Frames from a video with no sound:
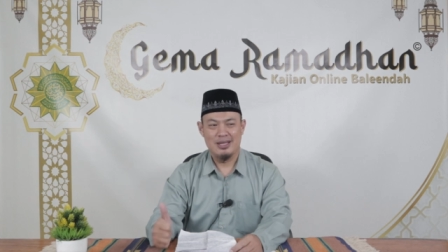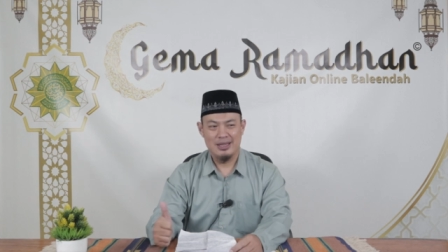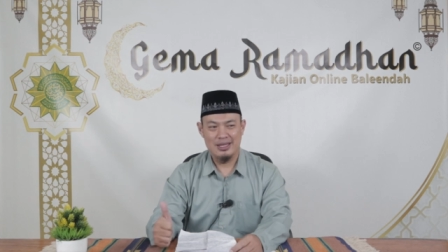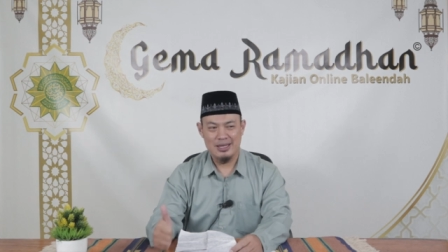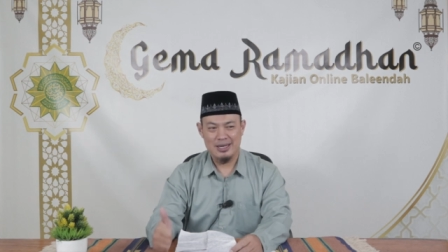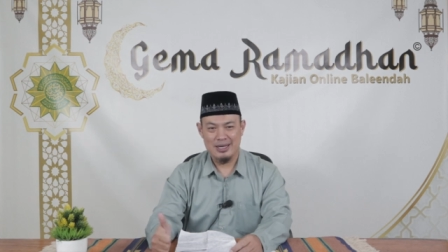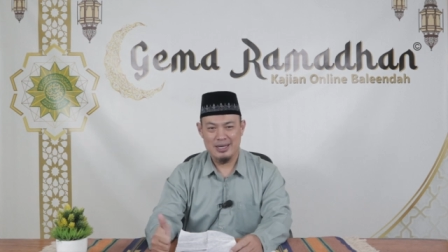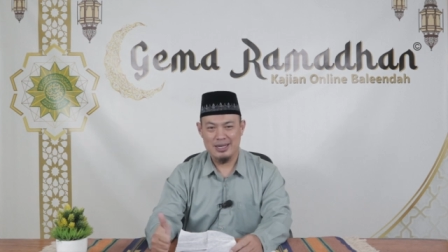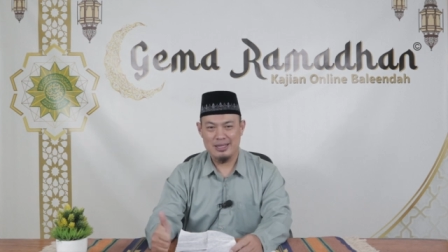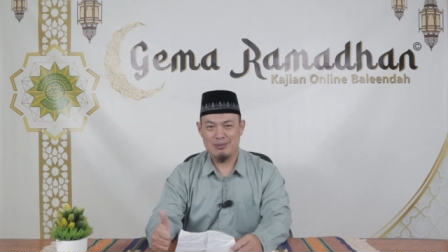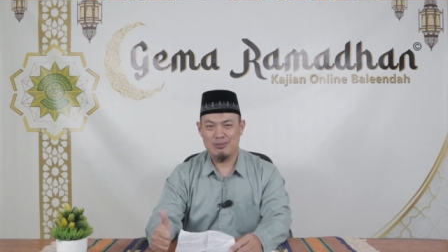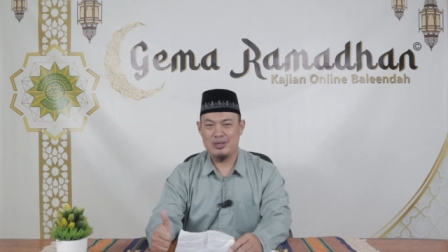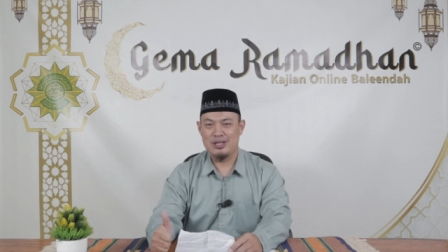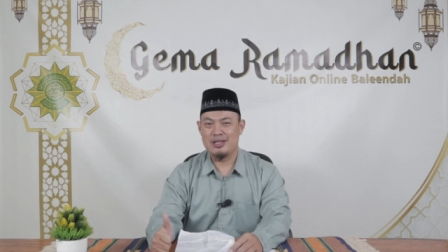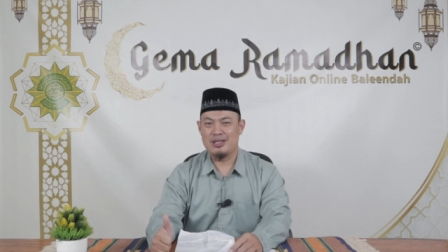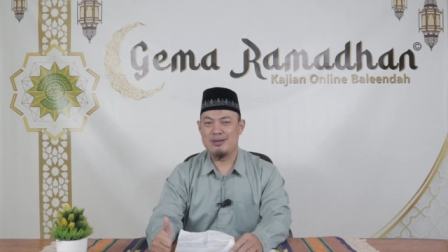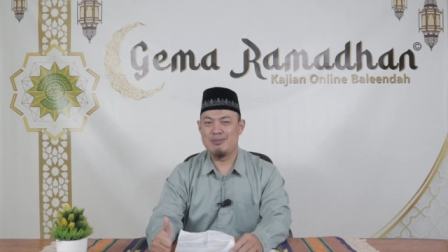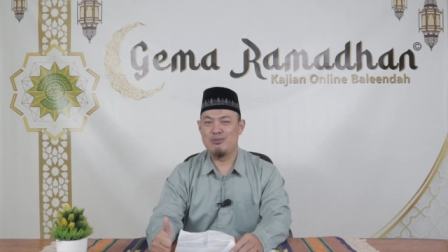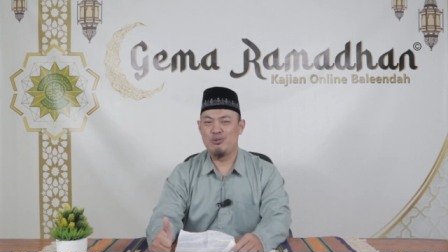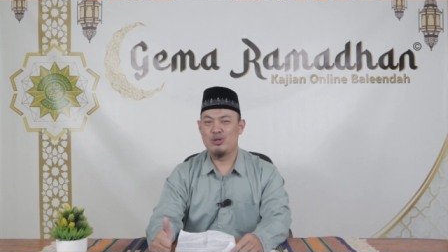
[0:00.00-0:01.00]
dengan
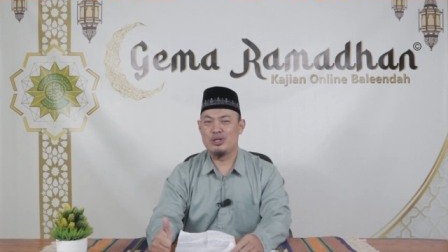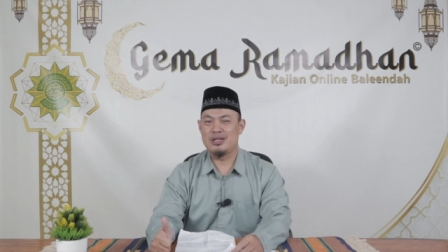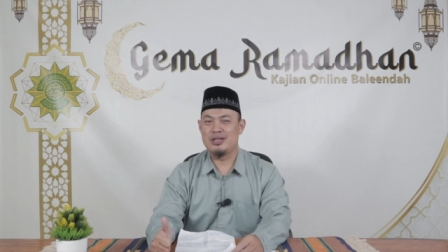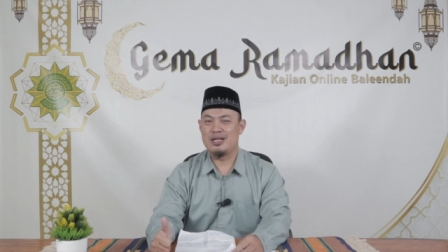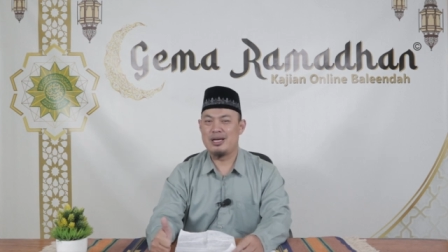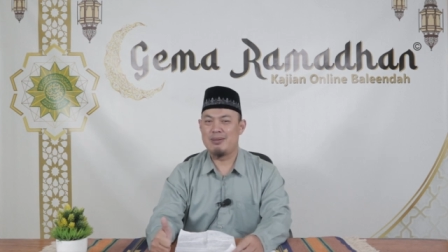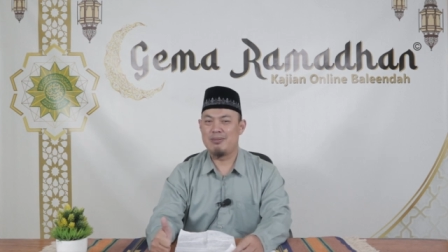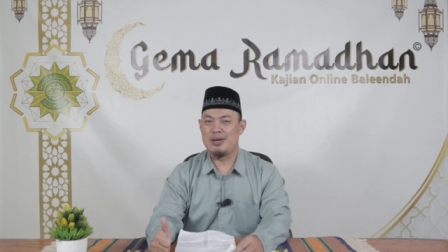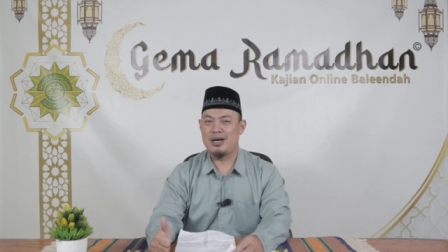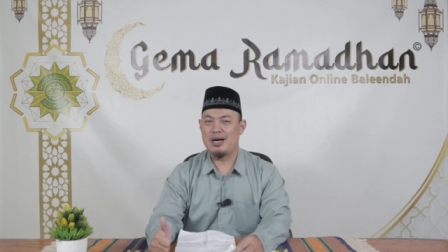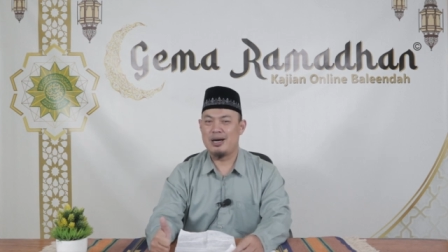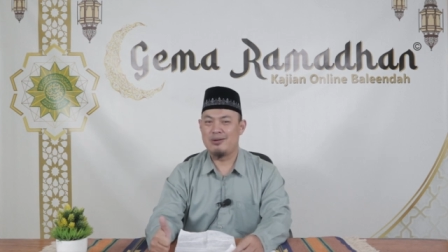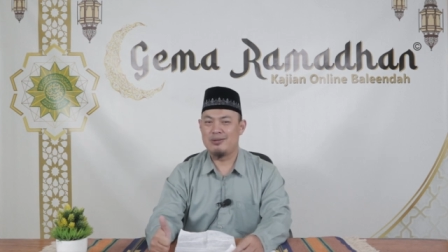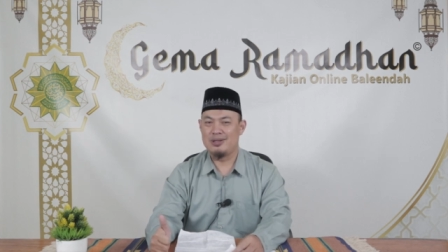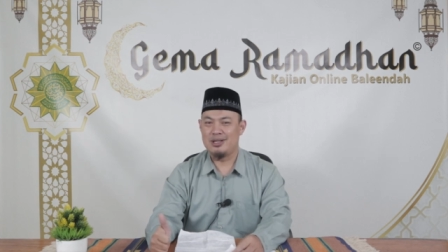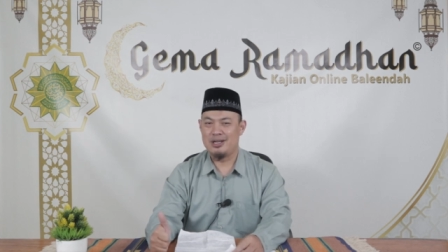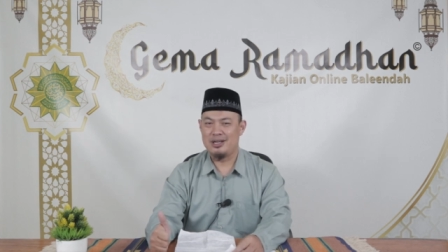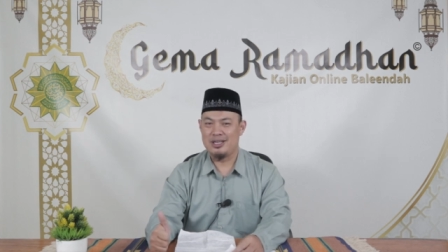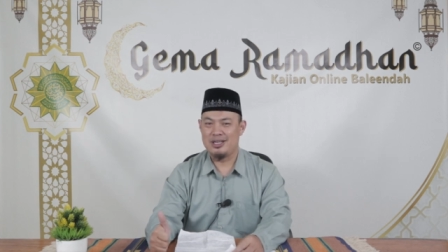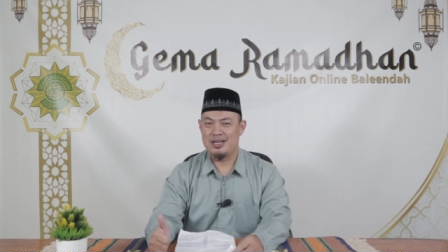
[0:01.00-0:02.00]
menyebut nama
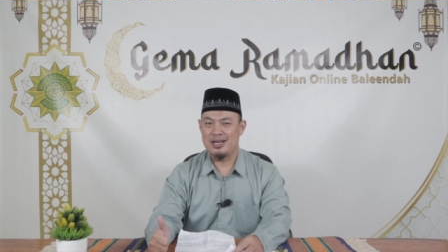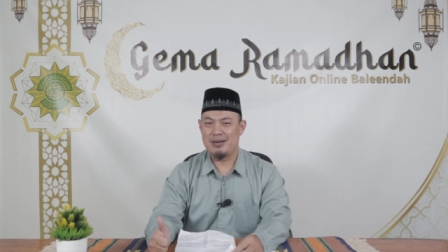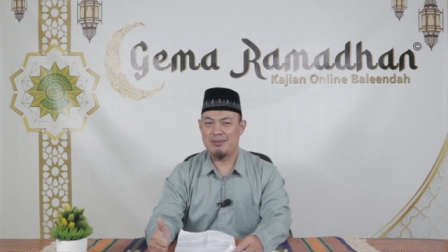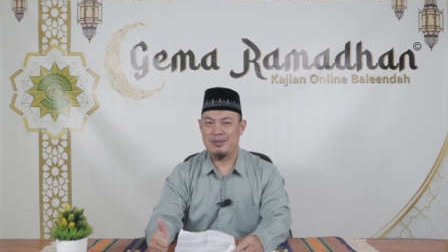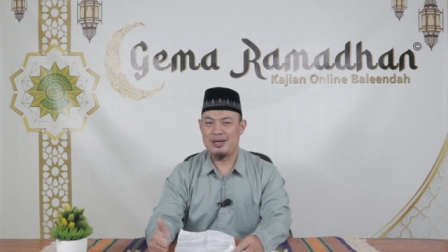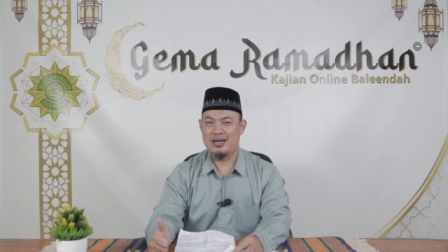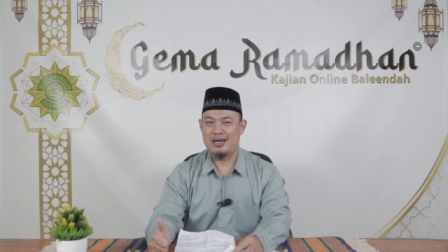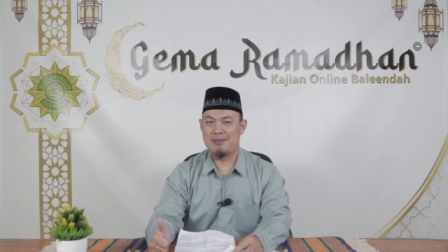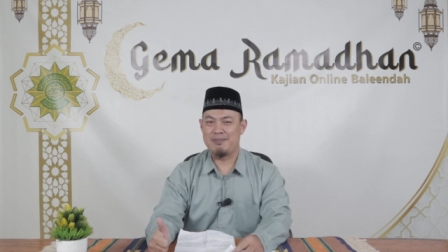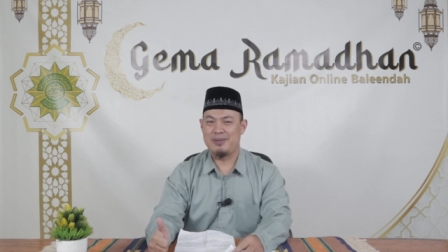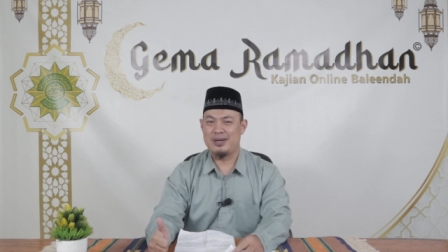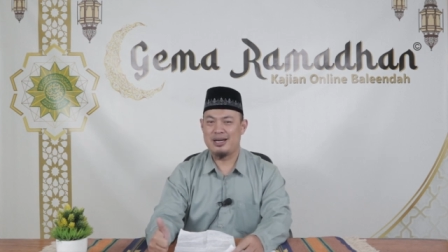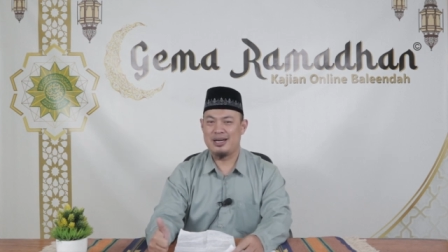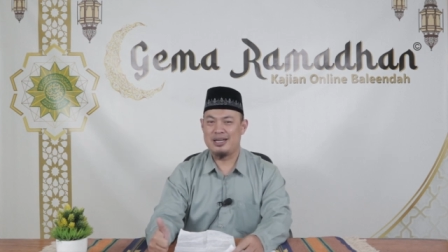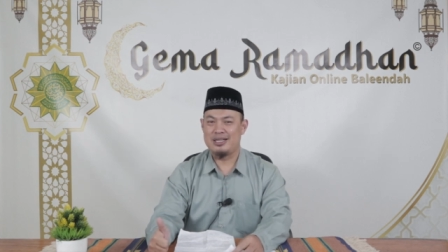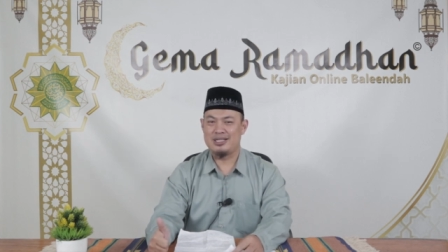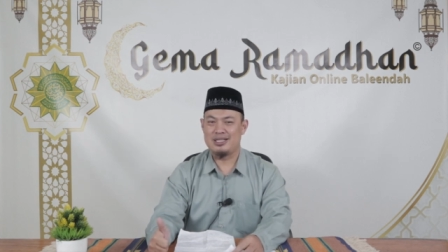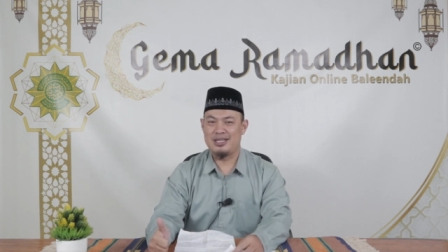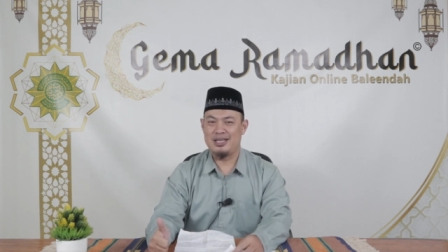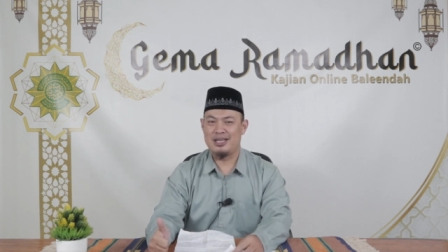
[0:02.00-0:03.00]
Allah yang maha
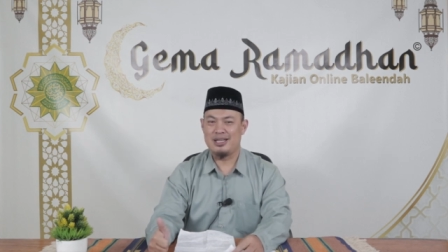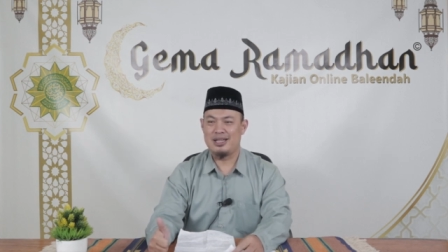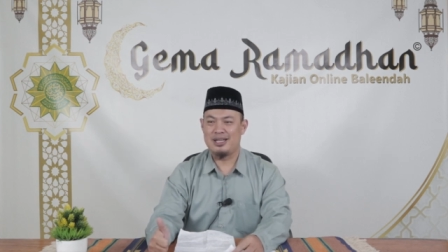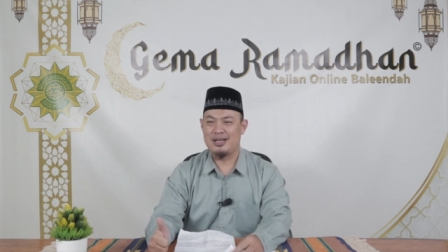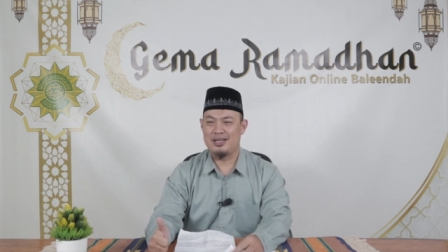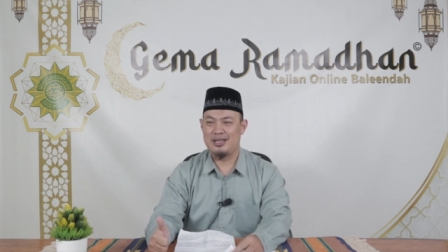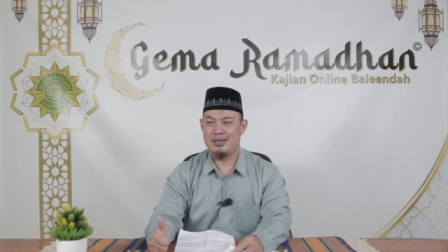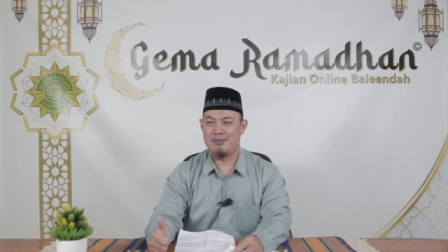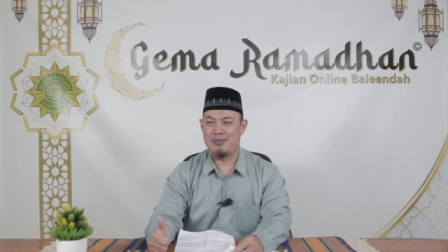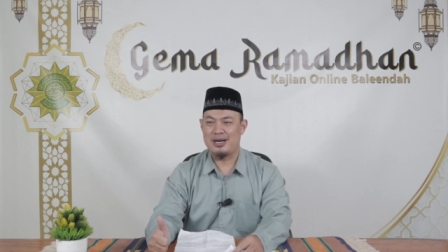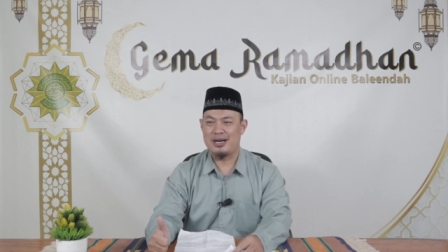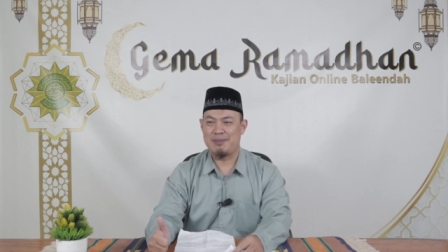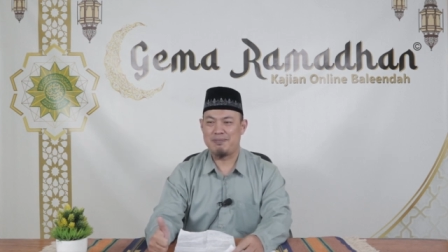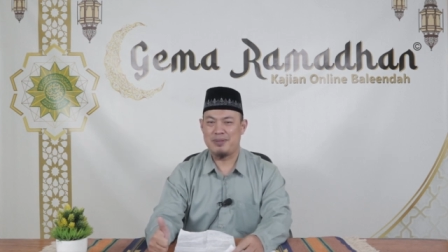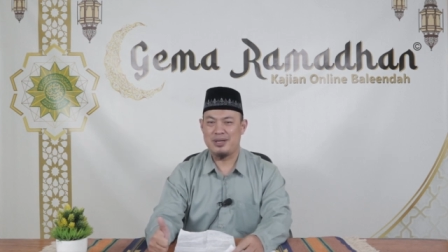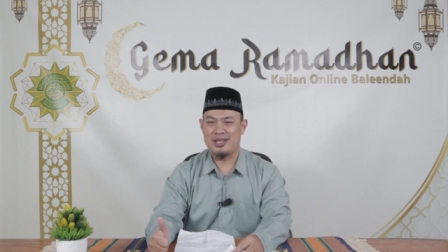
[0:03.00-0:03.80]
pengasih lagi maha